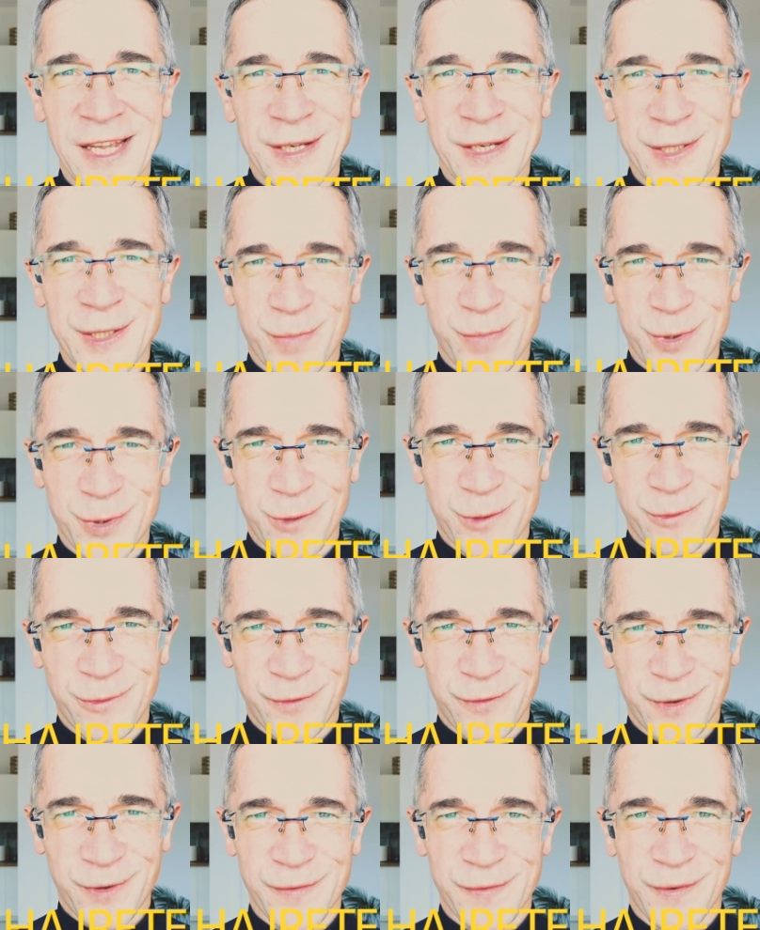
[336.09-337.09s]

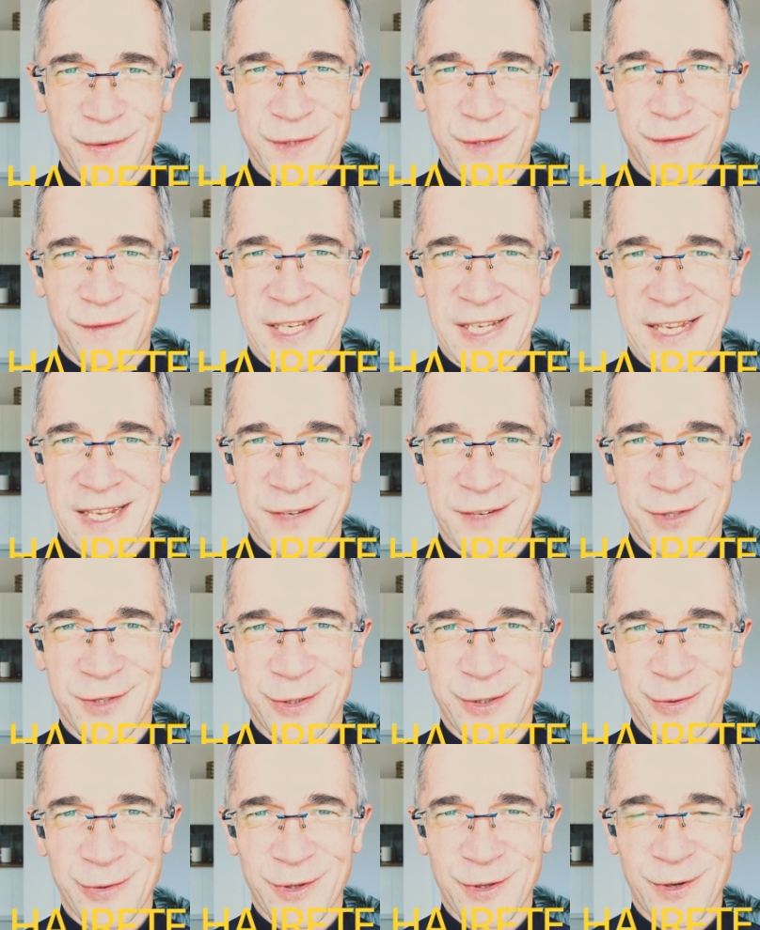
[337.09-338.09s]
sposobów rozwiązywania
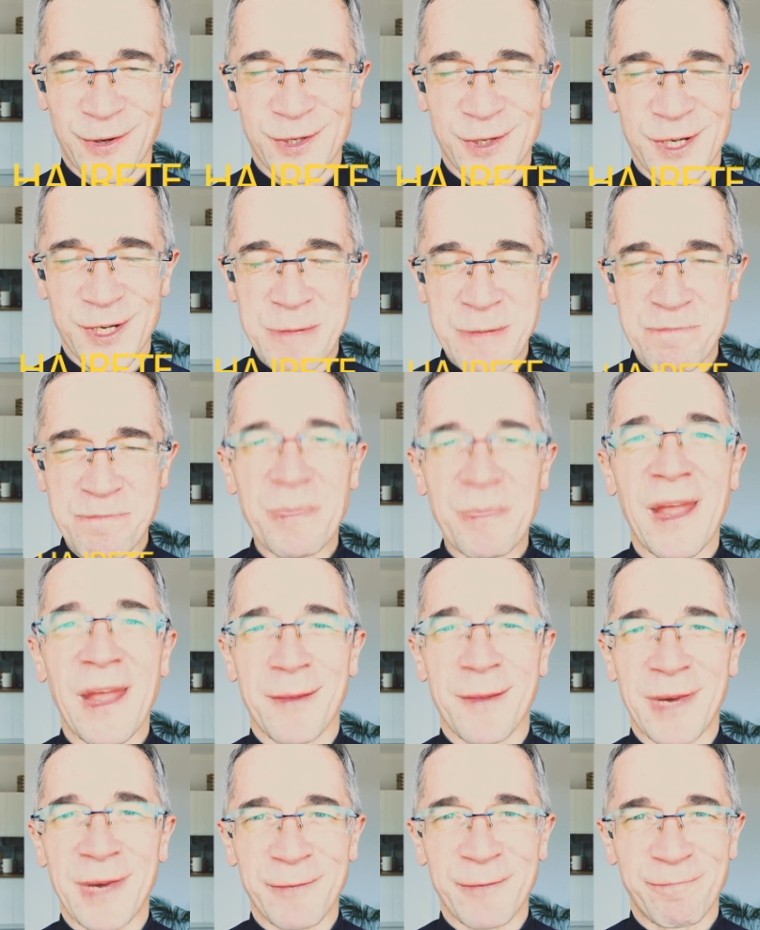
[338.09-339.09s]
naszych trudności.
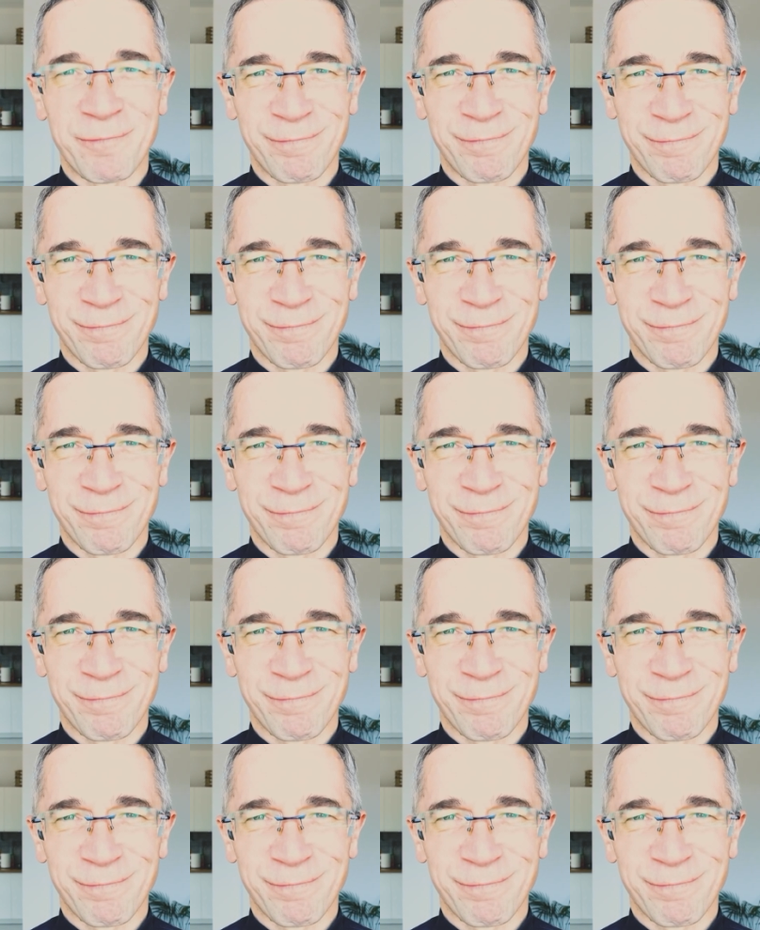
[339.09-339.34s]
Amen.